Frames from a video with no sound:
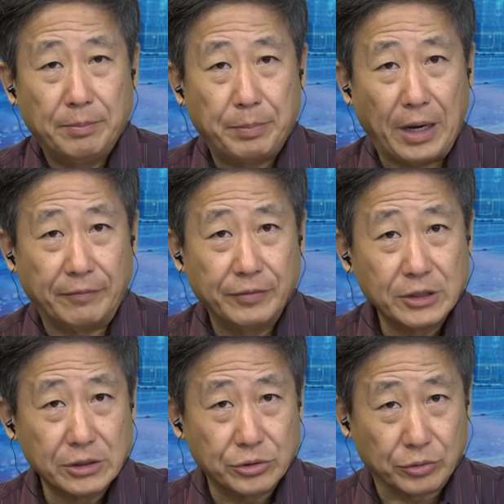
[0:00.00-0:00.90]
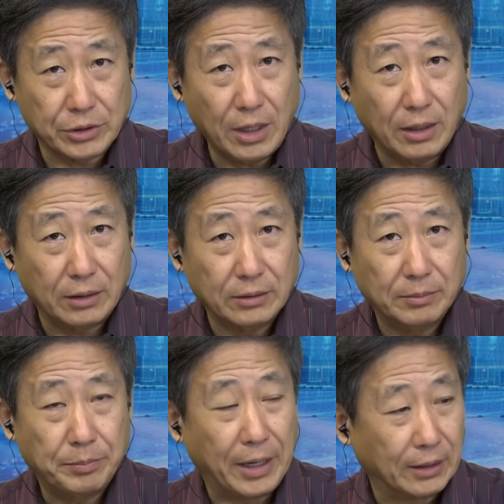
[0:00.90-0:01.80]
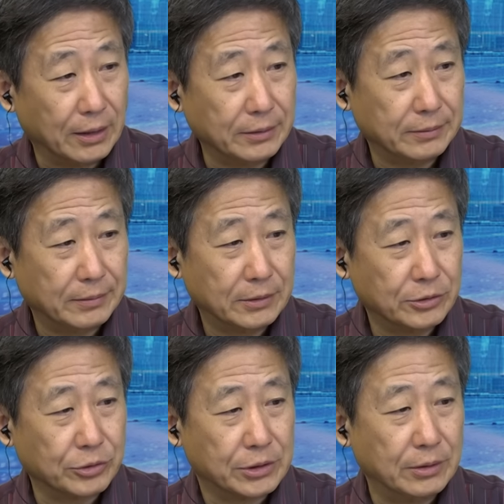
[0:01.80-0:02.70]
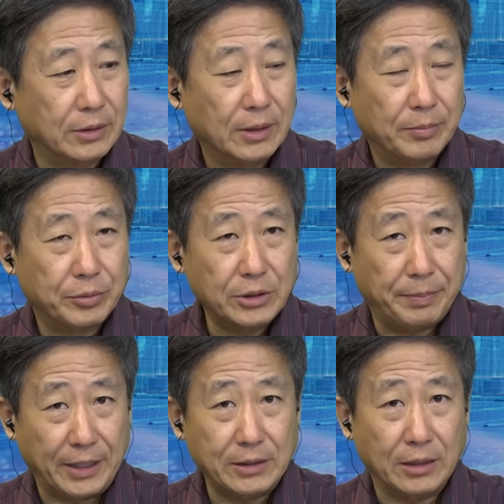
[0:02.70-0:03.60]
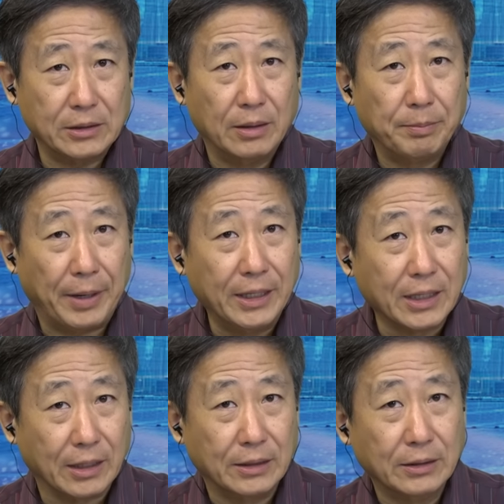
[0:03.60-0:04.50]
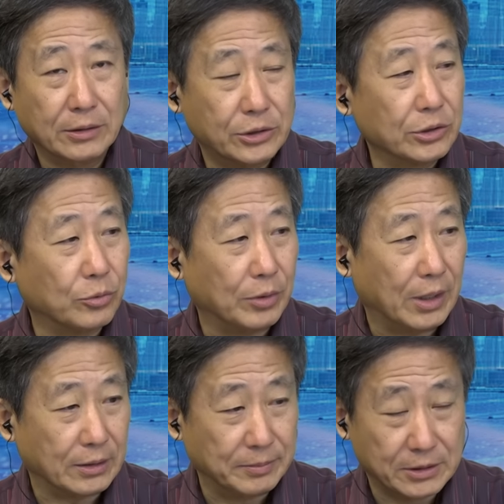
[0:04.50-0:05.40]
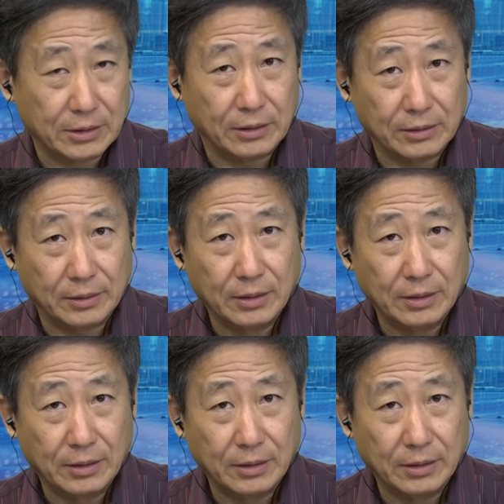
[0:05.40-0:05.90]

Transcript: 92%赔了，就是不是赔钱，是赔给事故啊什么之类的，